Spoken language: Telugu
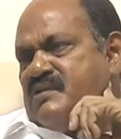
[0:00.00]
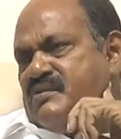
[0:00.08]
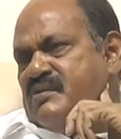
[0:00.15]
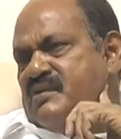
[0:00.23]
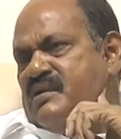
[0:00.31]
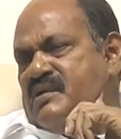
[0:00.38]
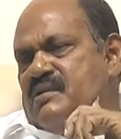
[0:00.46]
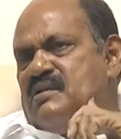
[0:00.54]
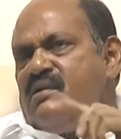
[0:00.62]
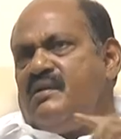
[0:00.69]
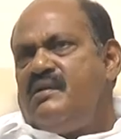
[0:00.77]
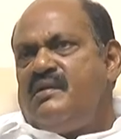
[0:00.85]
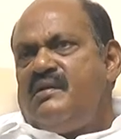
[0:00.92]
ఉంది
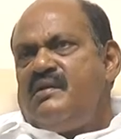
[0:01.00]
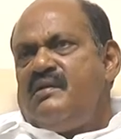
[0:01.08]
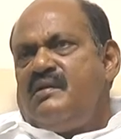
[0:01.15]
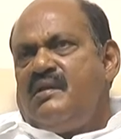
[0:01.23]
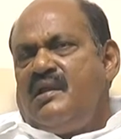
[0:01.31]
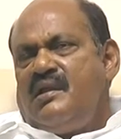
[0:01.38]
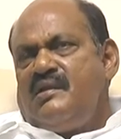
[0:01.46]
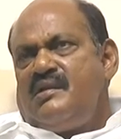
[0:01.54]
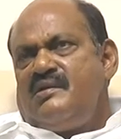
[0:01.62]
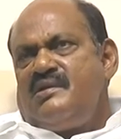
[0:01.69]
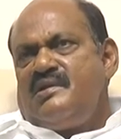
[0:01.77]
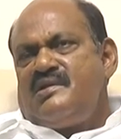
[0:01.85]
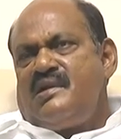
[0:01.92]
ఇంత
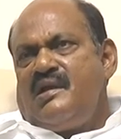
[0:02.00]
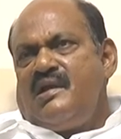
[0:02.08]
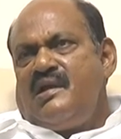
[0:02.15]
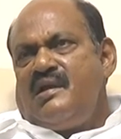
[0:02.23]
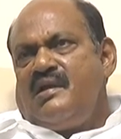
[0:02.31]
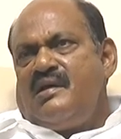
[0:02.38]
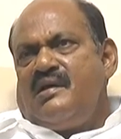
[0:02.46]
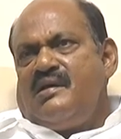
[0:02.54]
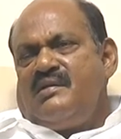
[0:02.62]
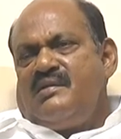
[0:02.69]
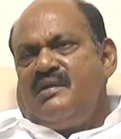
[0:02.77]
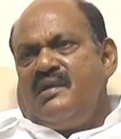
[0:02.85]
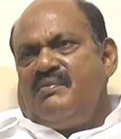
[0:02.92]
చేసినా ఇంకా
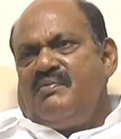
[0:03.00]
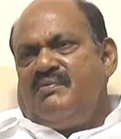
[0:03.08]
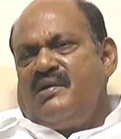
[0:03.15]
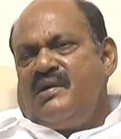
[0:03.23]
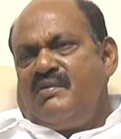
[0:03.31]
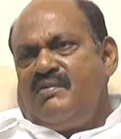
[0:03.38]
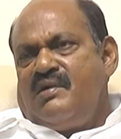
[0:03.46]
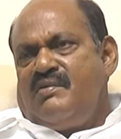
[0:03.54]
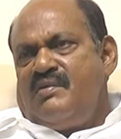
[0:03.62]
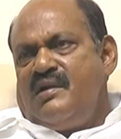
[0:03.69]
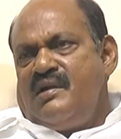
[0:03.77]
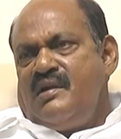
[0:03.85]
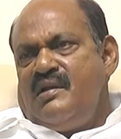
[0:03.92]
దాదాపు
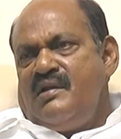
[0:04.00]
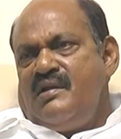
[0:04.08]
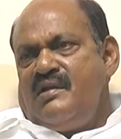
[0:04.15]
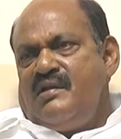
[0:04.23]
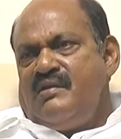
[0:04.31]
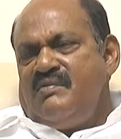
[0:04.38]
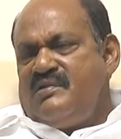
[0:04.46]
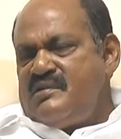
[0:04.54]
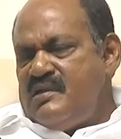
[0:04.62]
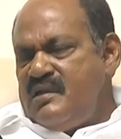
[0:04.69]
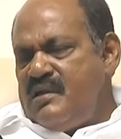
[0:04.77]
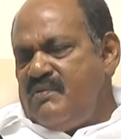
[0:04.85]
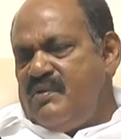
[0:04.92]
మాకున్నటువంటి
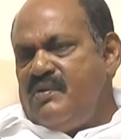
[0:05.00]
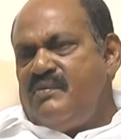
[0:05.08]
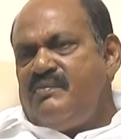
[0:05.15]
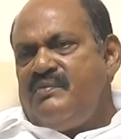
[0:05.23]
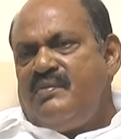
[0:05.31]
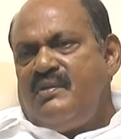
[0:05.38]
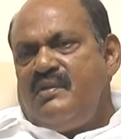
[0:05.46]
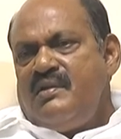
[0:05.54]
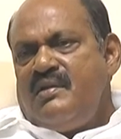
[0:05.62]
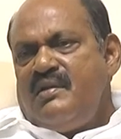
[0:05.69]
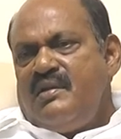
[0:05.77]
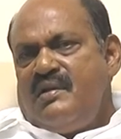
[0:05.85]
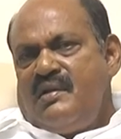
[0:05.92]
విస్తీర్ణంలో
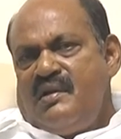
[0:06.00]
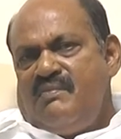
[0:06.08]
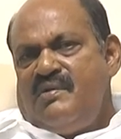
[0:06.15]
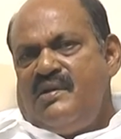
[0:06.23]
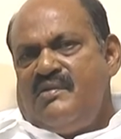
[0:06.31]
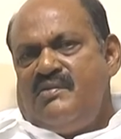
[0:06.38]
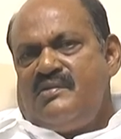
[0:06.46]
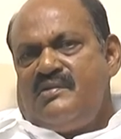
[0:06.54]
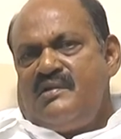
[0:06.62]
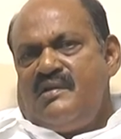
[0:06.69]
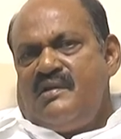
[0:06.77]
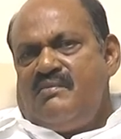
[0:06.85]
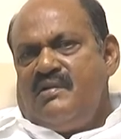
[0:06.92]
ఎనభై నుంచి
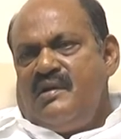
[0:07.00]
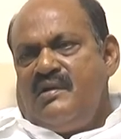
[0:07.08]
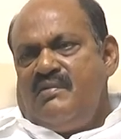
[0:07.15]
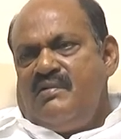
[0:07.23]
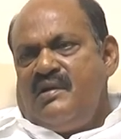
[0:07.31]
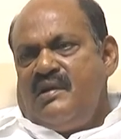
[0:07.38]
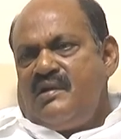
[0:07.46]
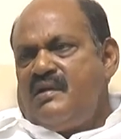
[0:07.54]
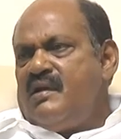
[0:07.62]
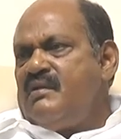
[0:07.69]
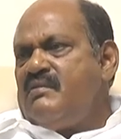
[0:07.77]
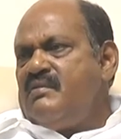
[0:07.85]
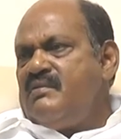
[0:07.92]
ఎనభై ఐదు వేల
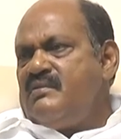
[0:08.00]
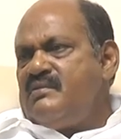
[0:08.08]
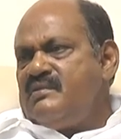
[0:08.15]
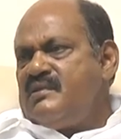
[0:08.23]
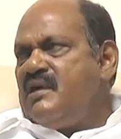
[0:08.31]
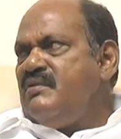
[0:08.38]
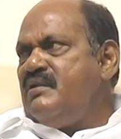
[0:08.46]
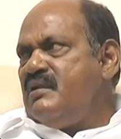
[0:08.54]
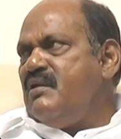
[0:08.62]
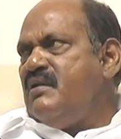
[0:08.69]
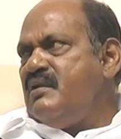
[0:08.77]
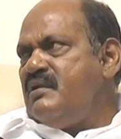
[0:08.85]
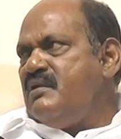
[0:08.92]
ఎకరాలకు సాగునీటి
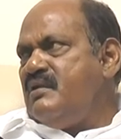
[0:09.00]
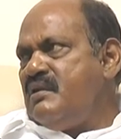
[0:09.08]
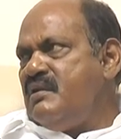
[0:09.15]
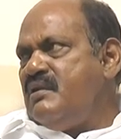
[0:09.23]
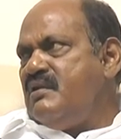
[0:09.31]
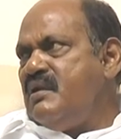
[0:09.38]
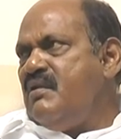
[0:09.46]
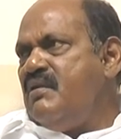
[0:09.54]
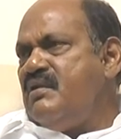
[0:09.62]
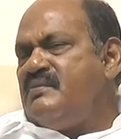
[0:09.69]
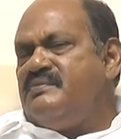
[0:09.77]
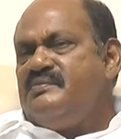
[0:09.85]
కావాలి నీరు కావాలి